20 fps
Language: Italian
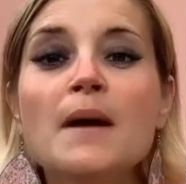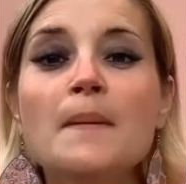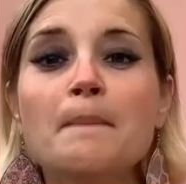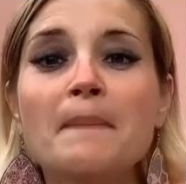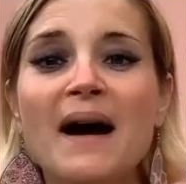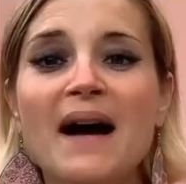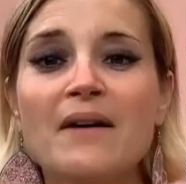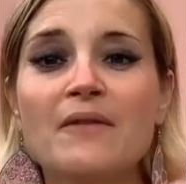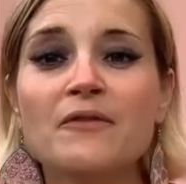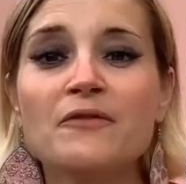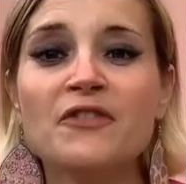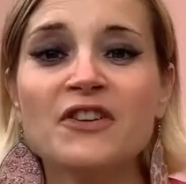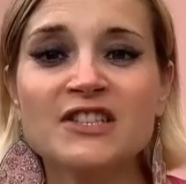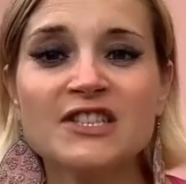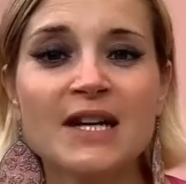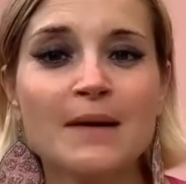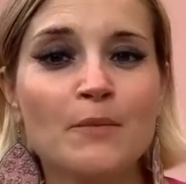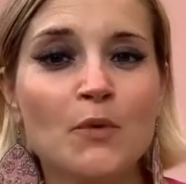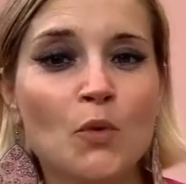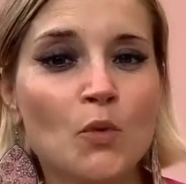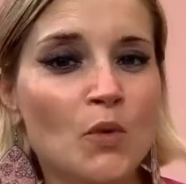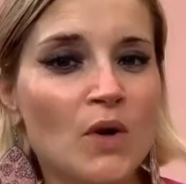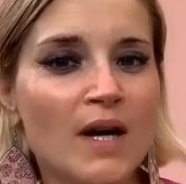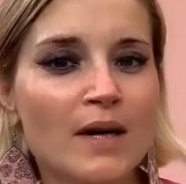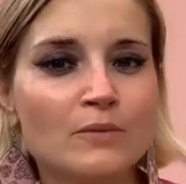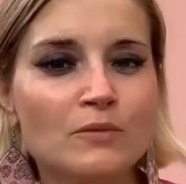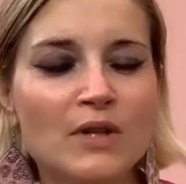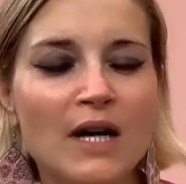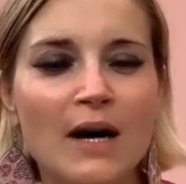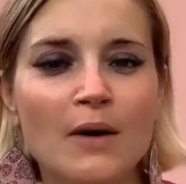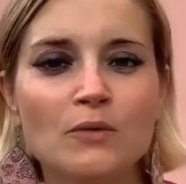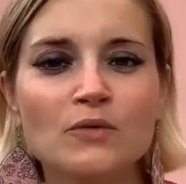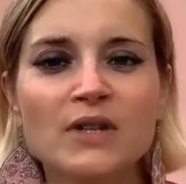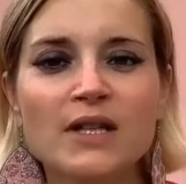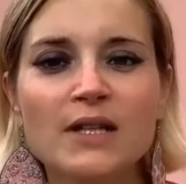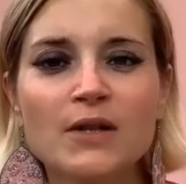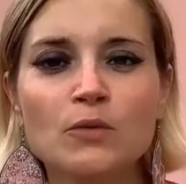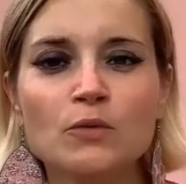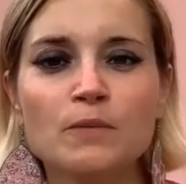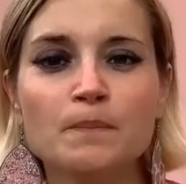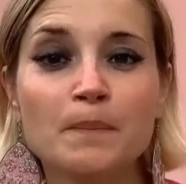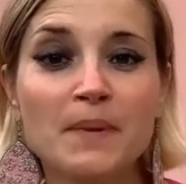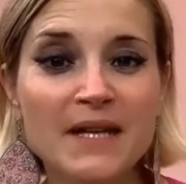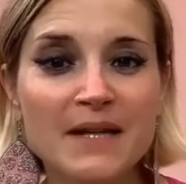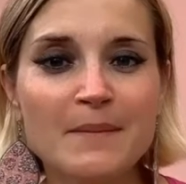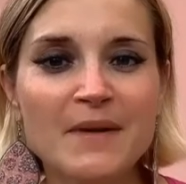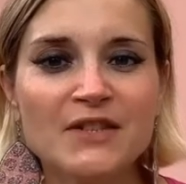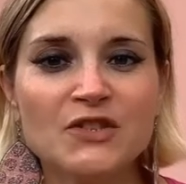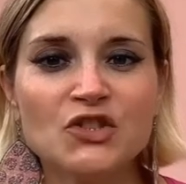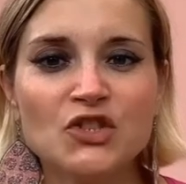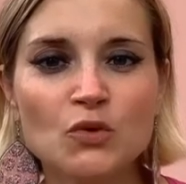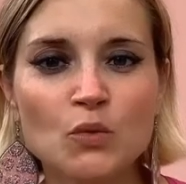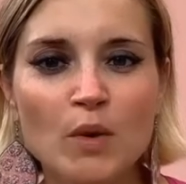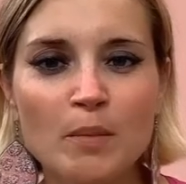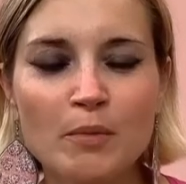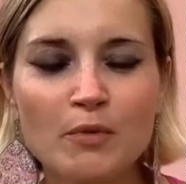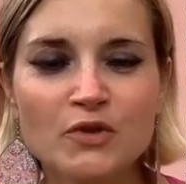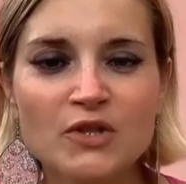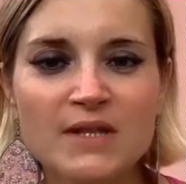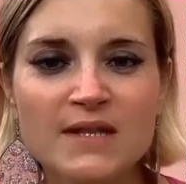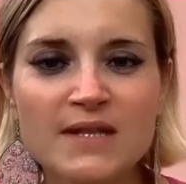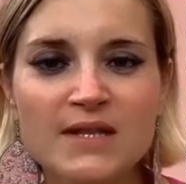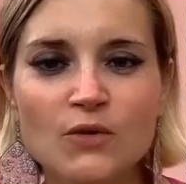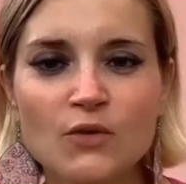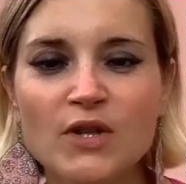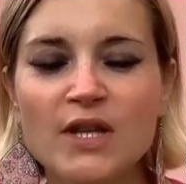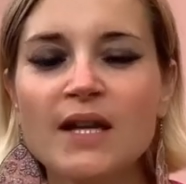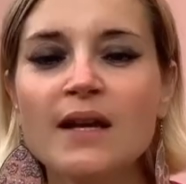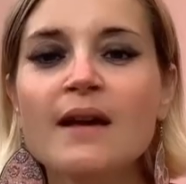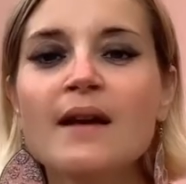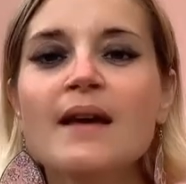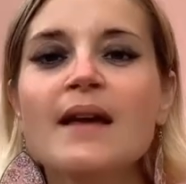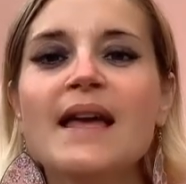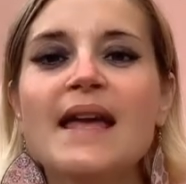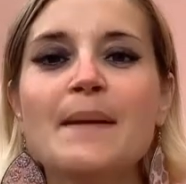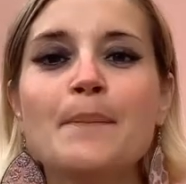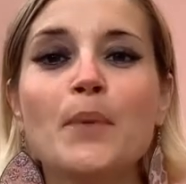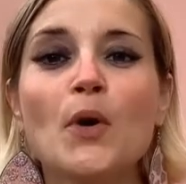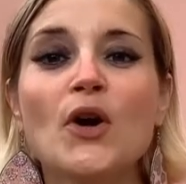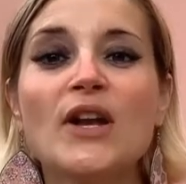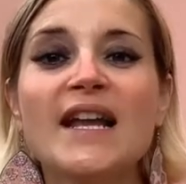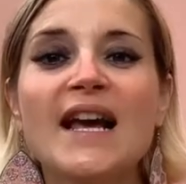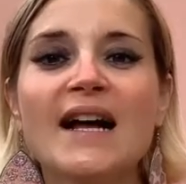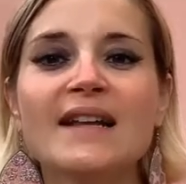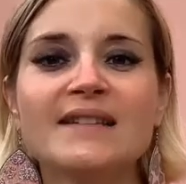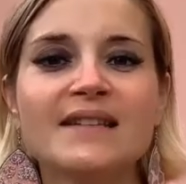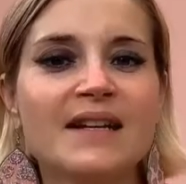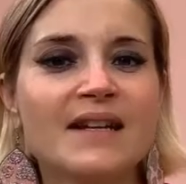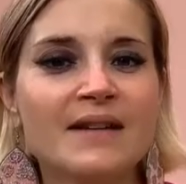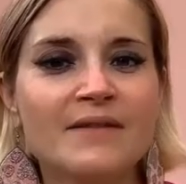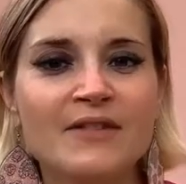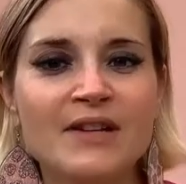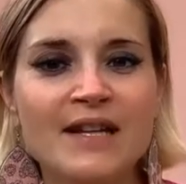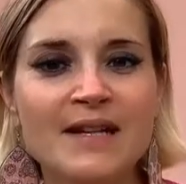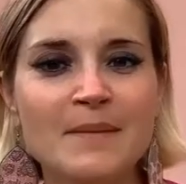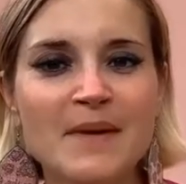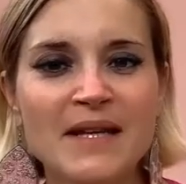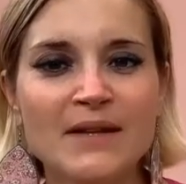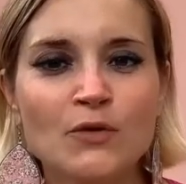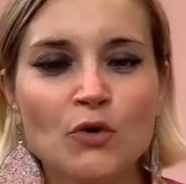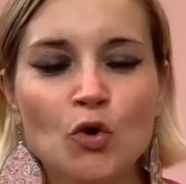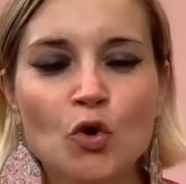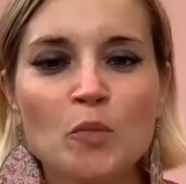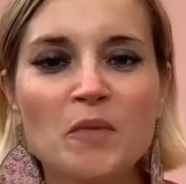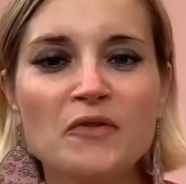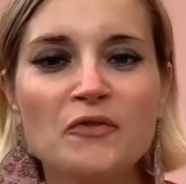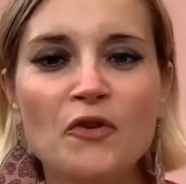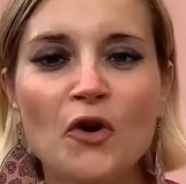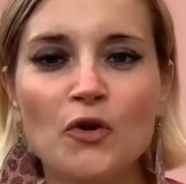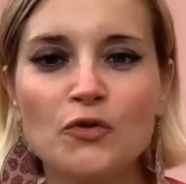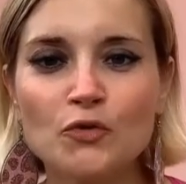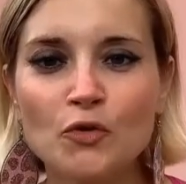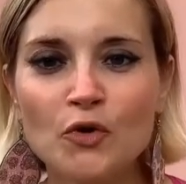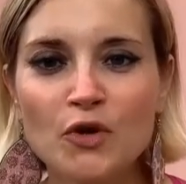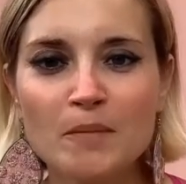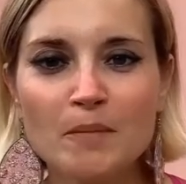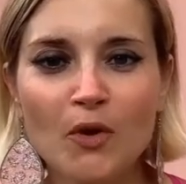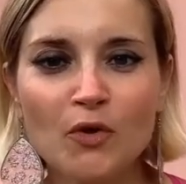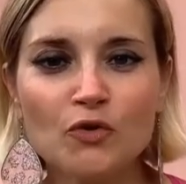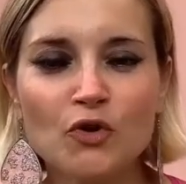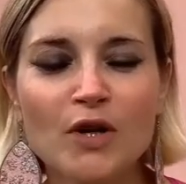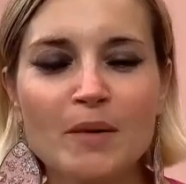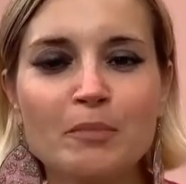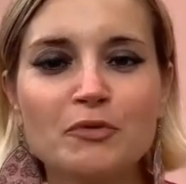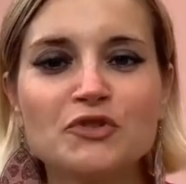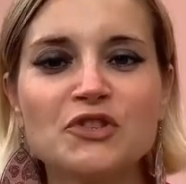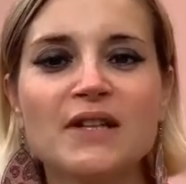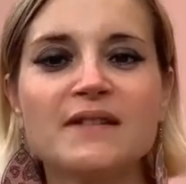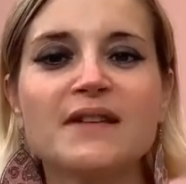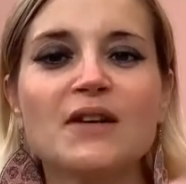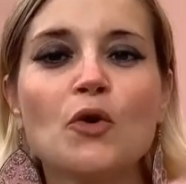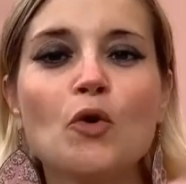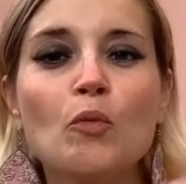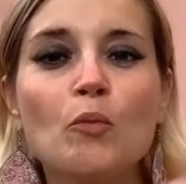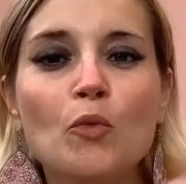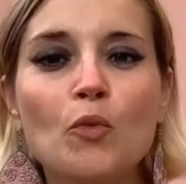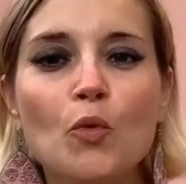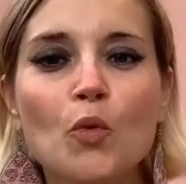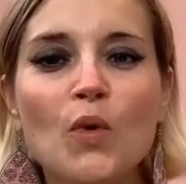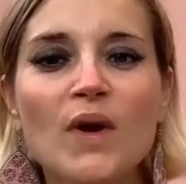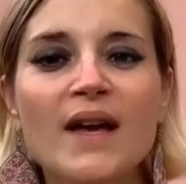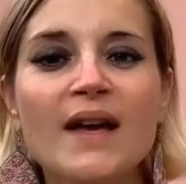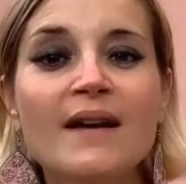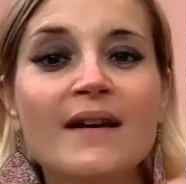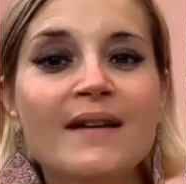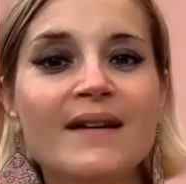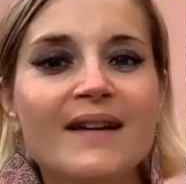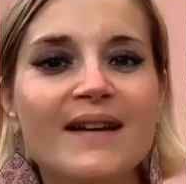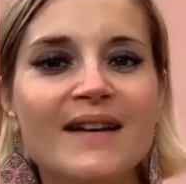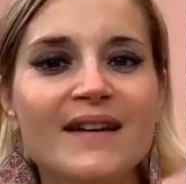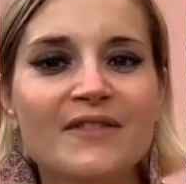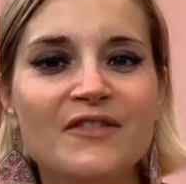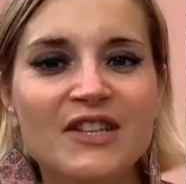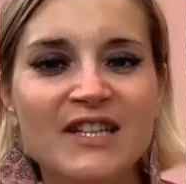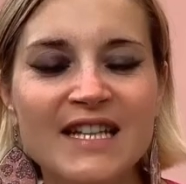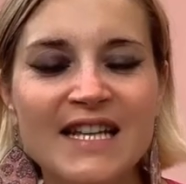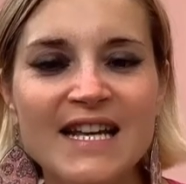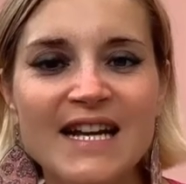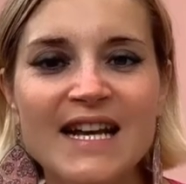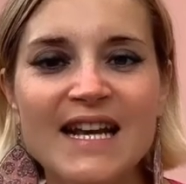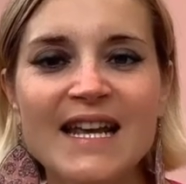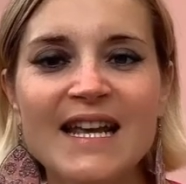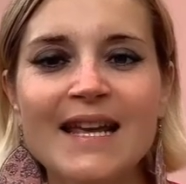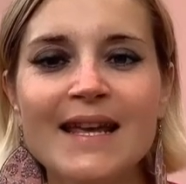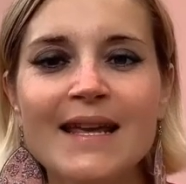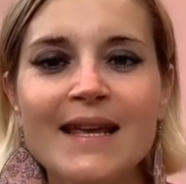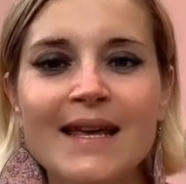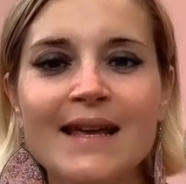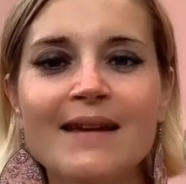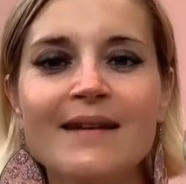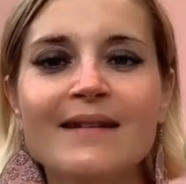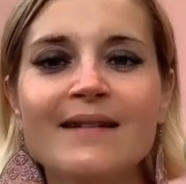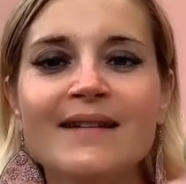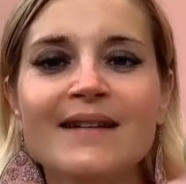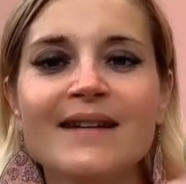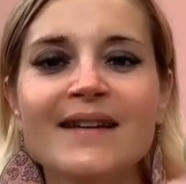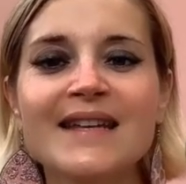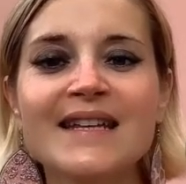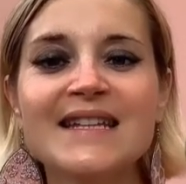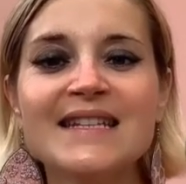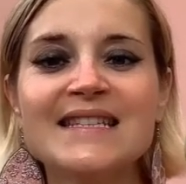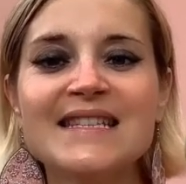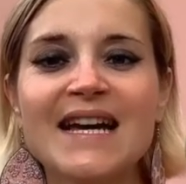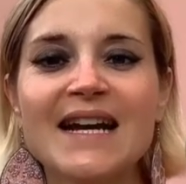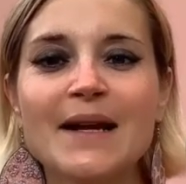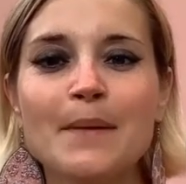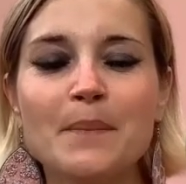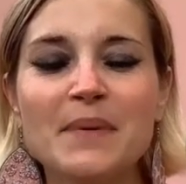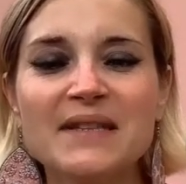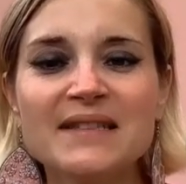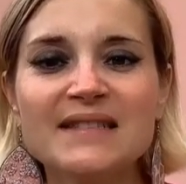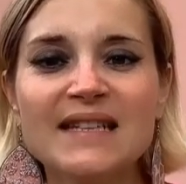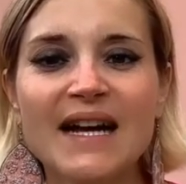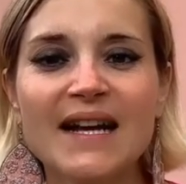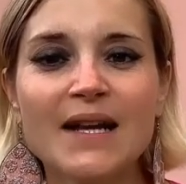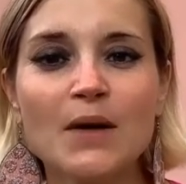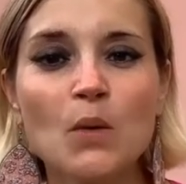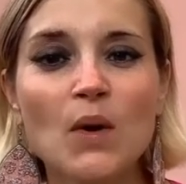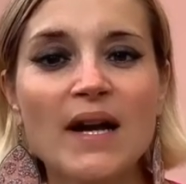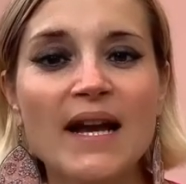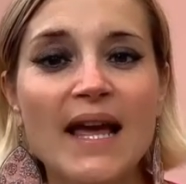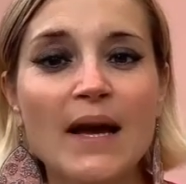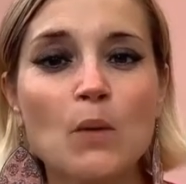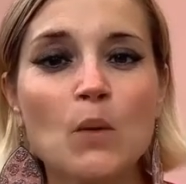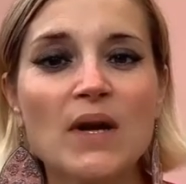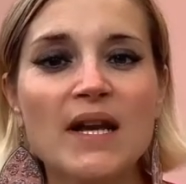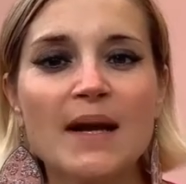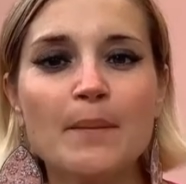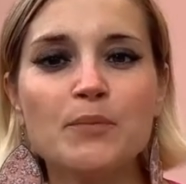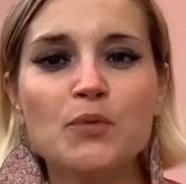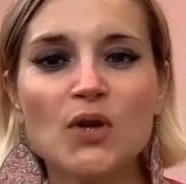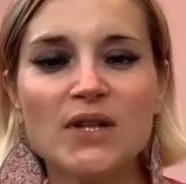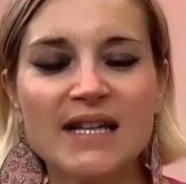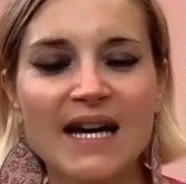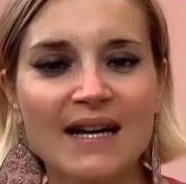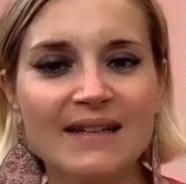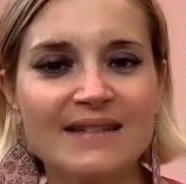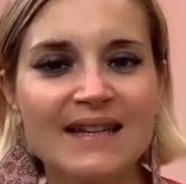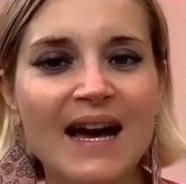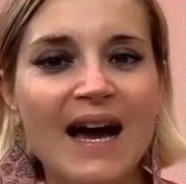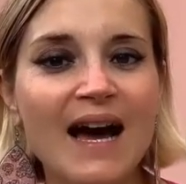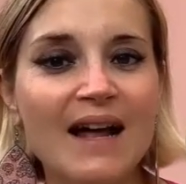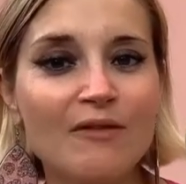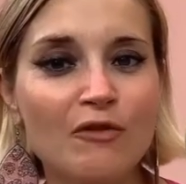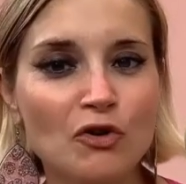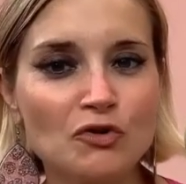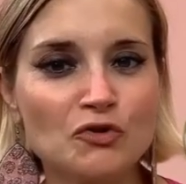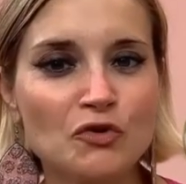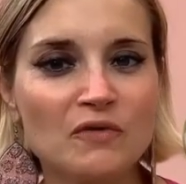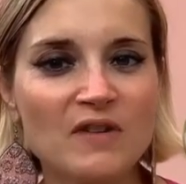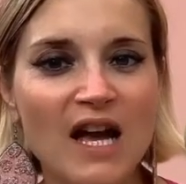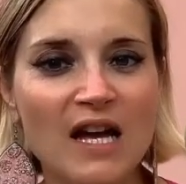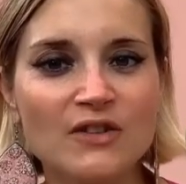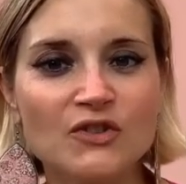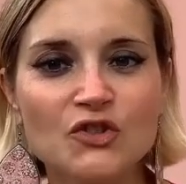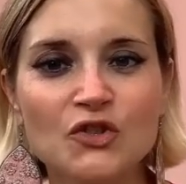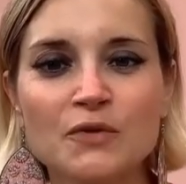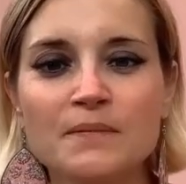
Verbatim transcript: ma facciamo un countdown delle prime 5 posizioni e poi le altre ve le metto come foto in modo che possiate comunque eh, vederle e eh, iniziare a pensare qual è quella più adatta al vostro viaggio.